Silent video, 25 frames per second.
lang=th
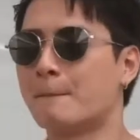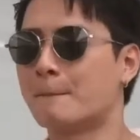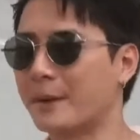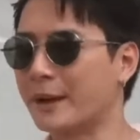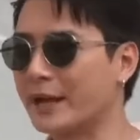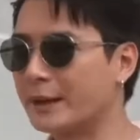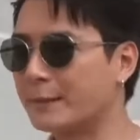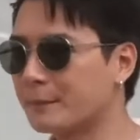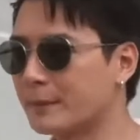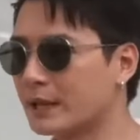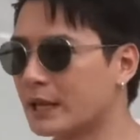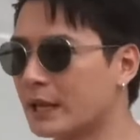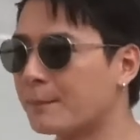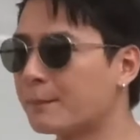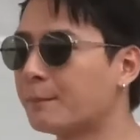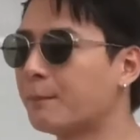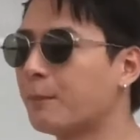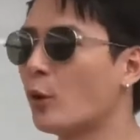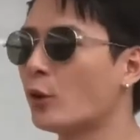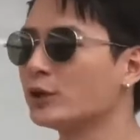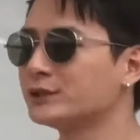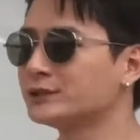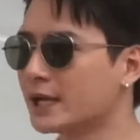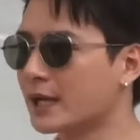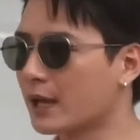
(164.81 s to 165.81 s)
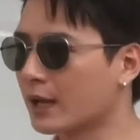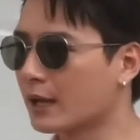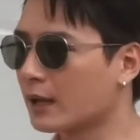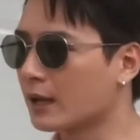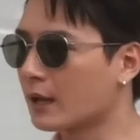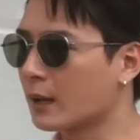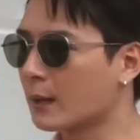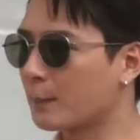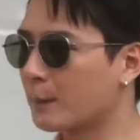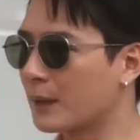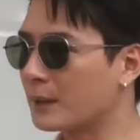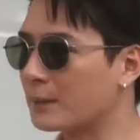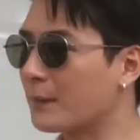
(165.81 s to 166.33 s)
เป็นอีกโปรเจกต์
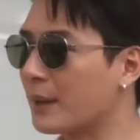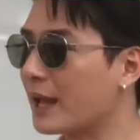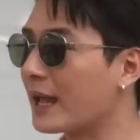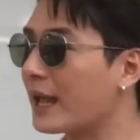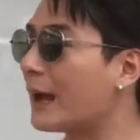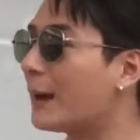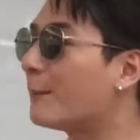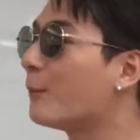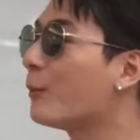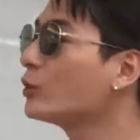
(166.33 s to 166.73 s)
เป็นเมกะ